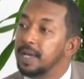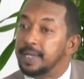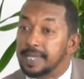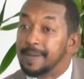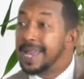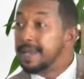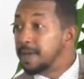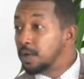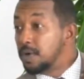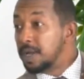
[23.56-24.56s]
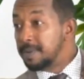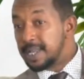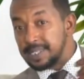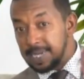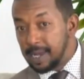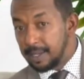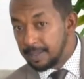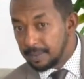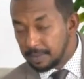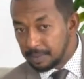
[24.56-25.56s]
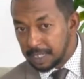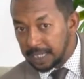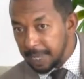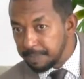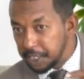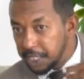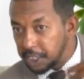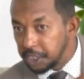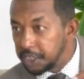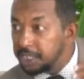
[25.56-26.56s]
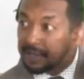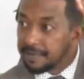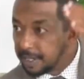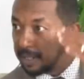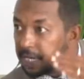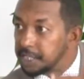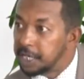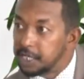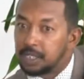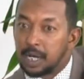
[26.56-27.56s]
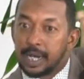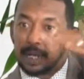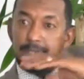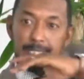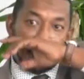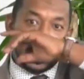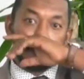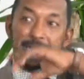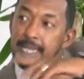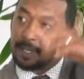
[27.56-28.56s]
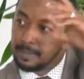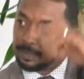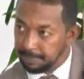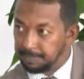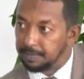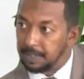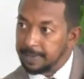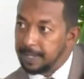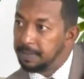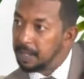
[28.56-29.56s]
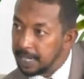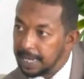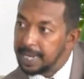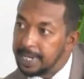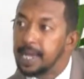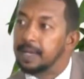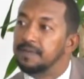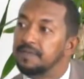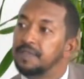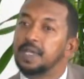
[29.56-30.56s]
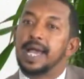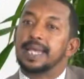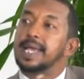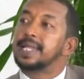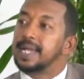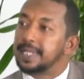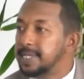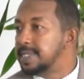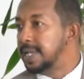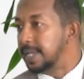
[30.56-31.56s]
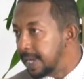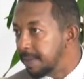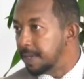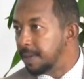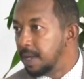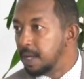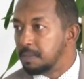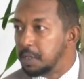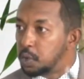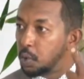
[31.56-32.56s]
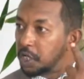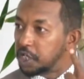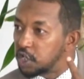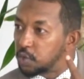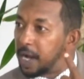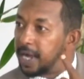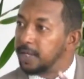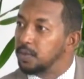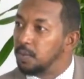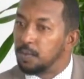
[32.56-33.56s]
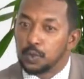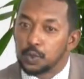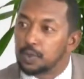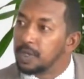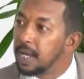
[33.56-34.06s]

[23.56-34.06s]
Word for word: زمان لما كنا بنزرع يمكن كانت تحتاج 20 نفر عشان يزرع عليك مثلا بصل تمام الآن لا في آليات حديثة للكلام ده بيسوق شخص واحد وموجود